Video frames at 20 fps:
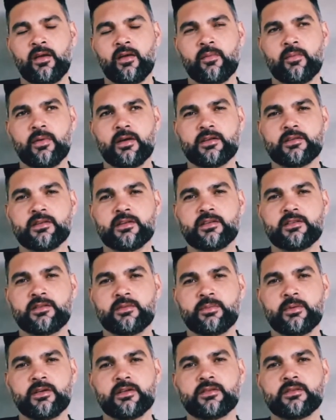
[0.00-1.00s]
mas antes
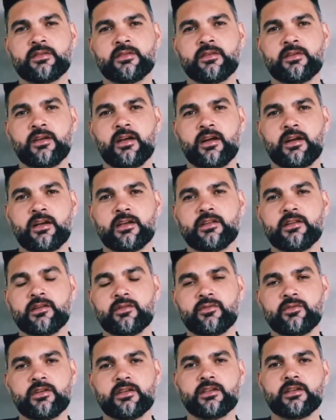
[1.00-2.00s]
peço a cada
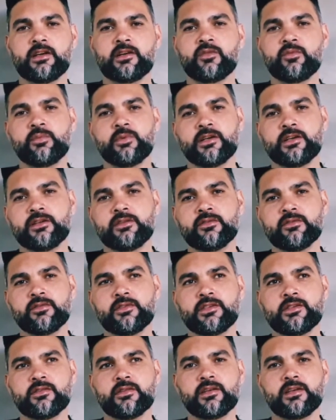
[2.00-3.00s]
um que está acompanhando o
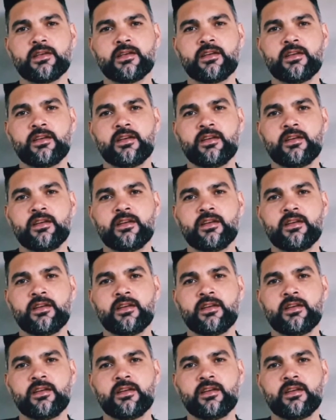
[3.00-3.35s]
vídeo aí,